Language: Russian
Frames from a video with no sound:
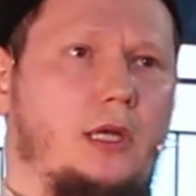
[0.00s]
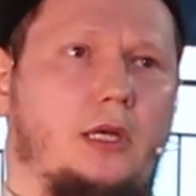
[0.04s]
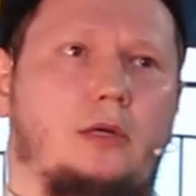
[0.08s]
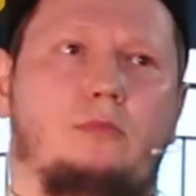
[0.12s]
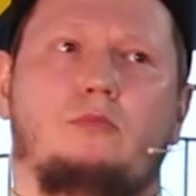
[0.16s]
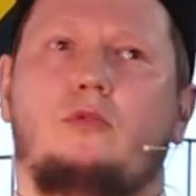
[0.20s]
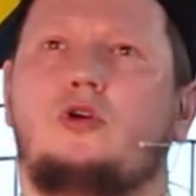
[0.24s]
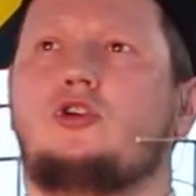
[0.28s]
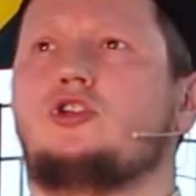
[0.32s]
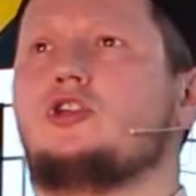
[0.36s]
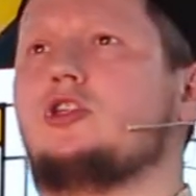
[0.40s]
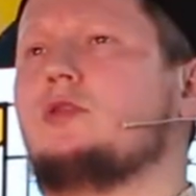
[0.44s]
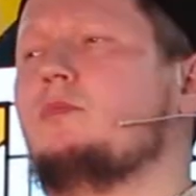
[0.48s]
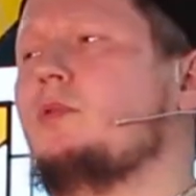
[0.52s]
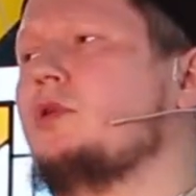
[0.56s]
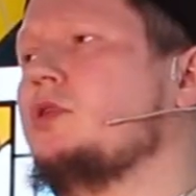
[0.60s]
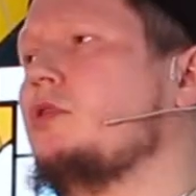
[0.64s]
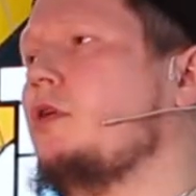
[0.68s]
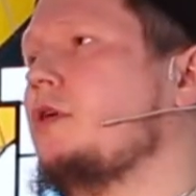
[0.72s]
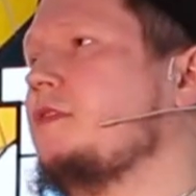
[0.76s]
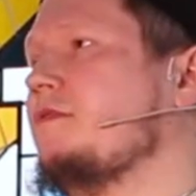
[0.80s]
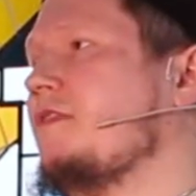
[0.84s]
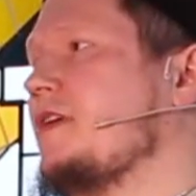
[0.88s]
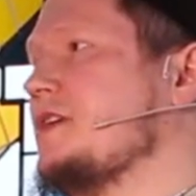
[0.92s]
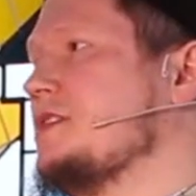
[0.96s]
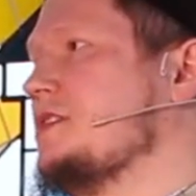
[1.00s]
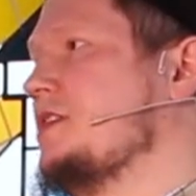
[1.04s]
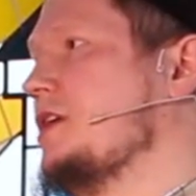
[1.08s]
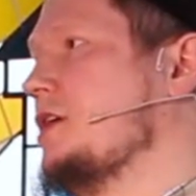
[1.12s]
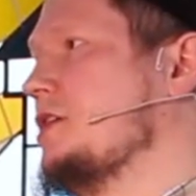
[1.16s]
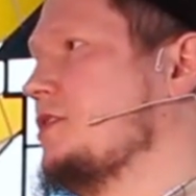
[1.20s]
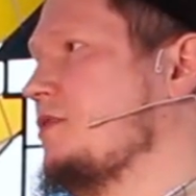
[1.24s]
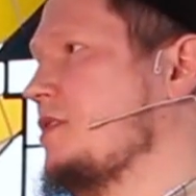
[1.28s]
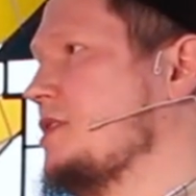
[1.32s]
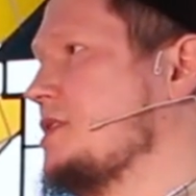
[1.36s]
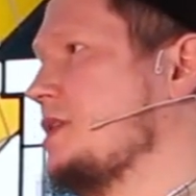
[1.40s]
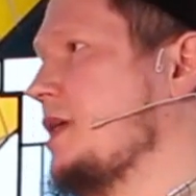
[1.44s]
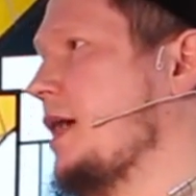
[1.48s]
Может быть, он
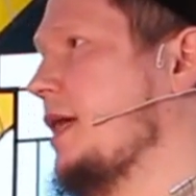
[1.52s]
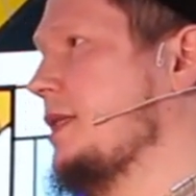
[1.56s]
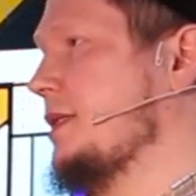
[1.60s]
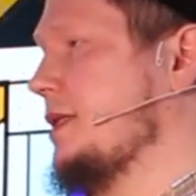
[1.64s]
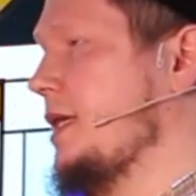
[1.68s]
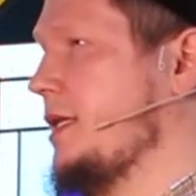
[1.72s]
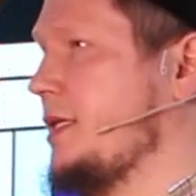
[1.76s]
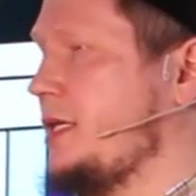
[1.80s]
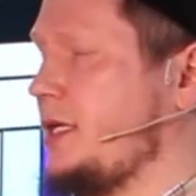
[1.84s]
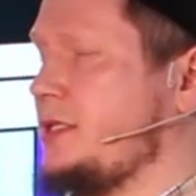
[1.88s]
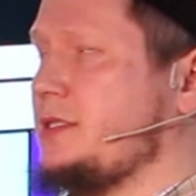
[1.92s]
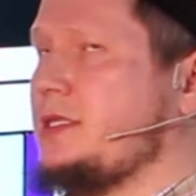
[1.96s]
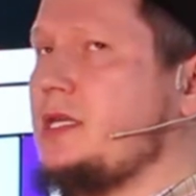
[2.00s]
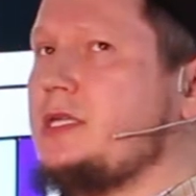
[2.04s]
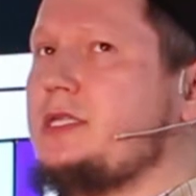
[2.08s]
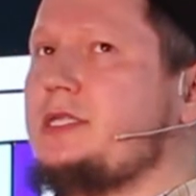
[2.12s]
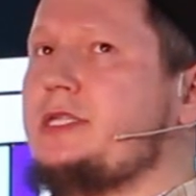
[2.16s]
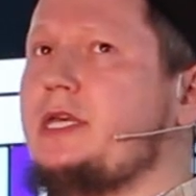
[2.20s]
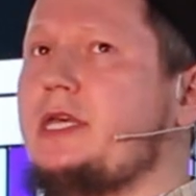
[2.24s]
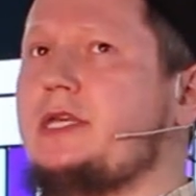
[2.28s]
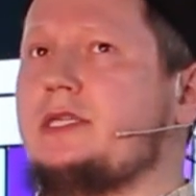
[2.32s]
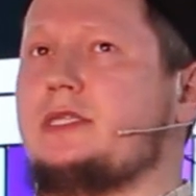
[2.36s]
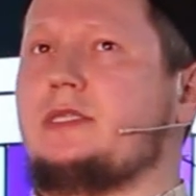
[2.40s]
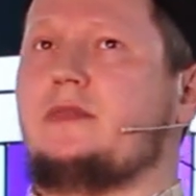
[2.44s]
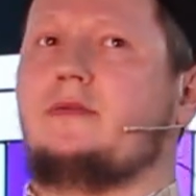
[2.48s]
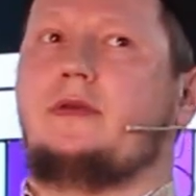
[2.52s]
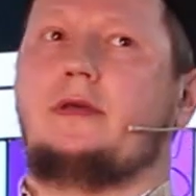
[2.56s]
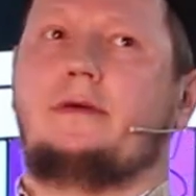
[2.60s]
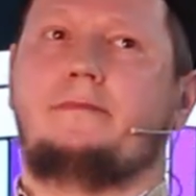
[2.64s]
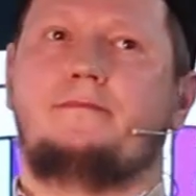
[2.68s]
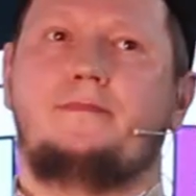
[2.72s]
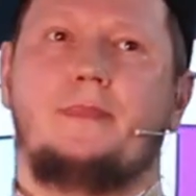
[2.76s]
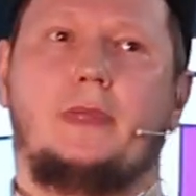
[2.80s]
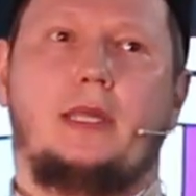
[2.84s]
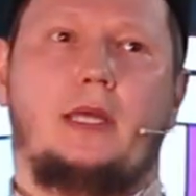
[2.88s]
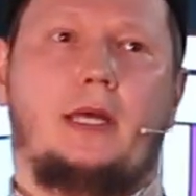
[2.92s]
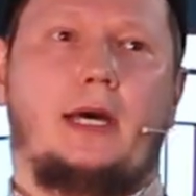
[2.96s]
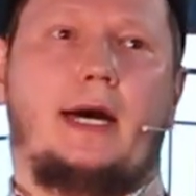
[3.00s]
воздерживается от каких-то
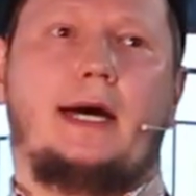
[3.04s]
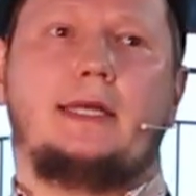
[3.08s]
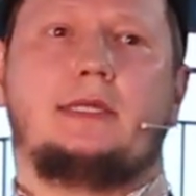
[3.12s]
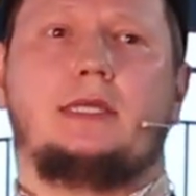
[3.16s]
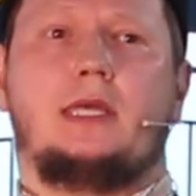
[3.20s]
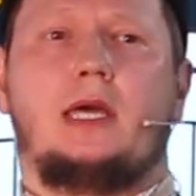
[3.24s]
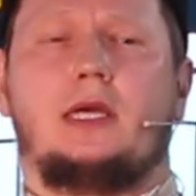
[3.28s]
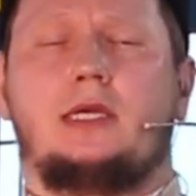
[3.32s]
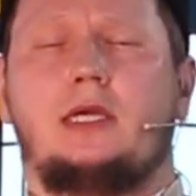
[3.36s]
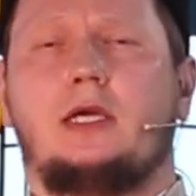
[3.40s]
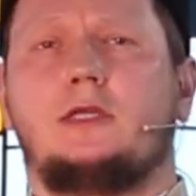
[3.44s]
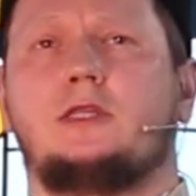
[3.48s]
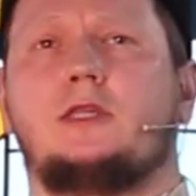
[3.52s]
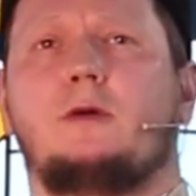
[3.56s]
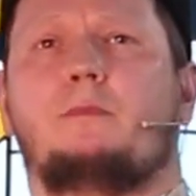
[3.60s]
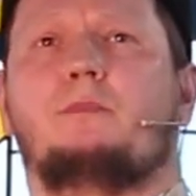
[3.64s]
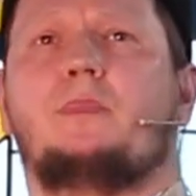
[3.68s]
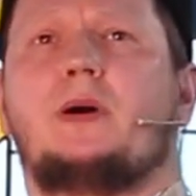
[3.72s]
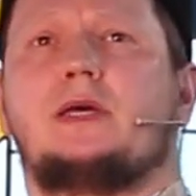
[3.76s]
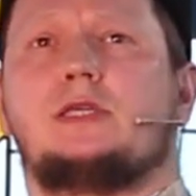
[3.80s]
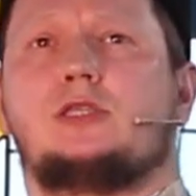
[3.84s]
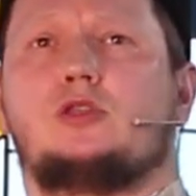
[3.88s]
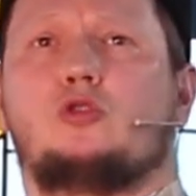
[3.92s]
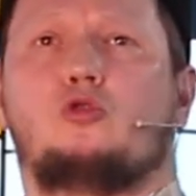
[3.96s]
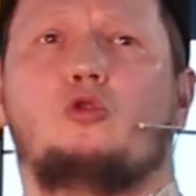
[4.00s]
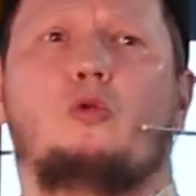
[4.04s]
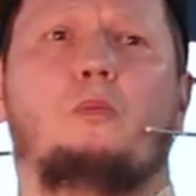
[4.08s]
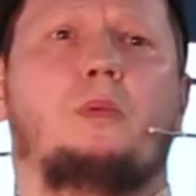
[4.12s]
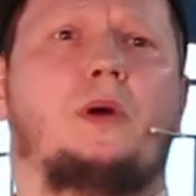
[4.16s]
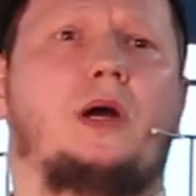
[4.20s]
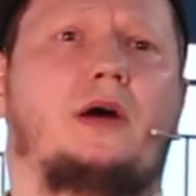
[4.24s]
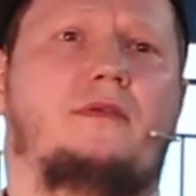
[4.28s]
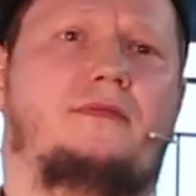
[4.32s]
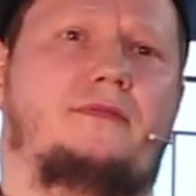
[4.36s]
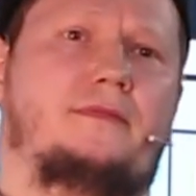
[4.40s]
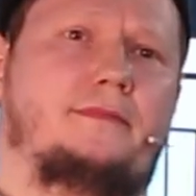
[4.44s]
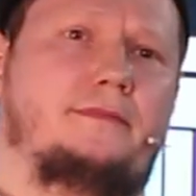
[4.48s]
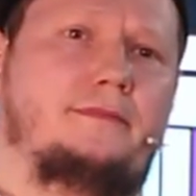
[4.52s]
действий, от каких-то
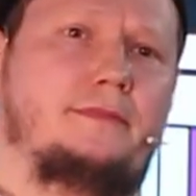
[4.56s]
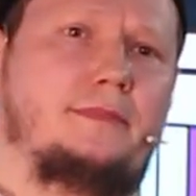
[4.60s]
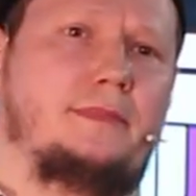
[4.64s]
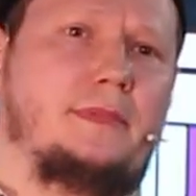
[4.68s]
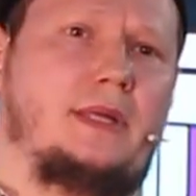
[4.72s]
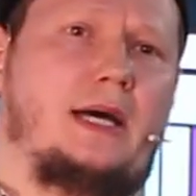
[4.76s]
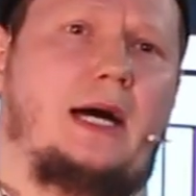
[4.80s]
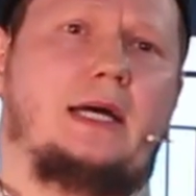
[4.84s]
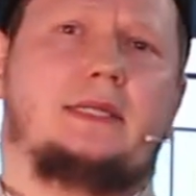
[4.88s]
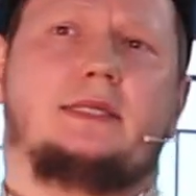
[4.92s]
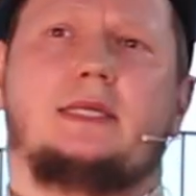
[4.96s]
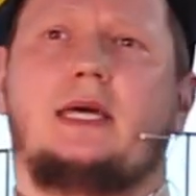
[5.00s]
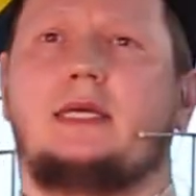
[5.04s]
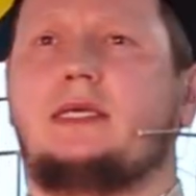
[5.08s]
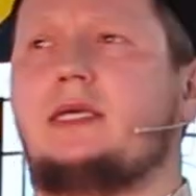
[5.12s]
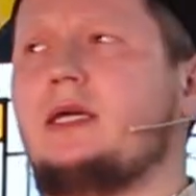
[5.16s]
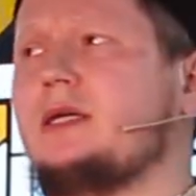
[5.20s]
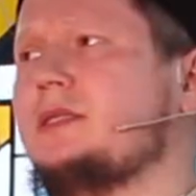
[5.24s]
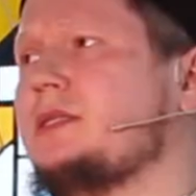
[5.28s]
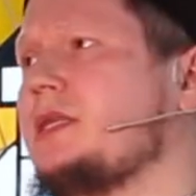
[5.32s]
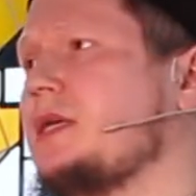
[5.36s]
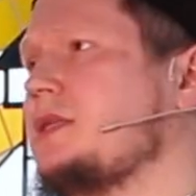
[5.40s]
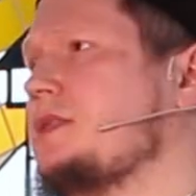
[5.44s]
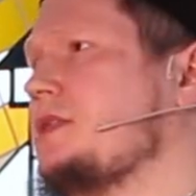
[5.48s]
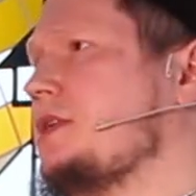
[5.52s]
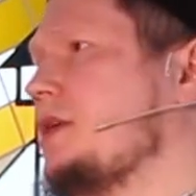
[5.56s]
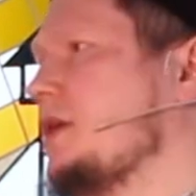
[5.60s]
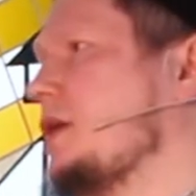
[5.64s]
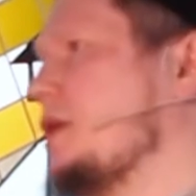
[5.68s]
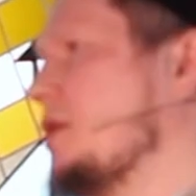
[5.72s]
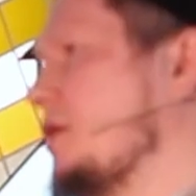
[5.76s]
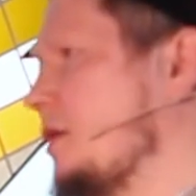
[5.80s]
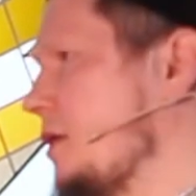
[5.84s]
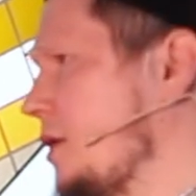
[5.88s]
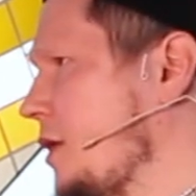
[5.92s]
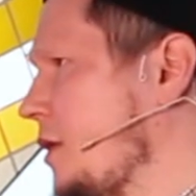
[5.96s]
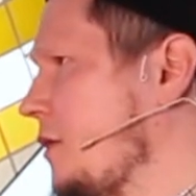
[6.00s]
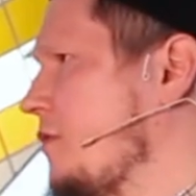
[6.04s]
поступков, от каких-то
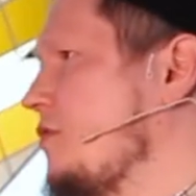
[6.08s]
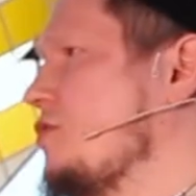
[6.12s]
дел.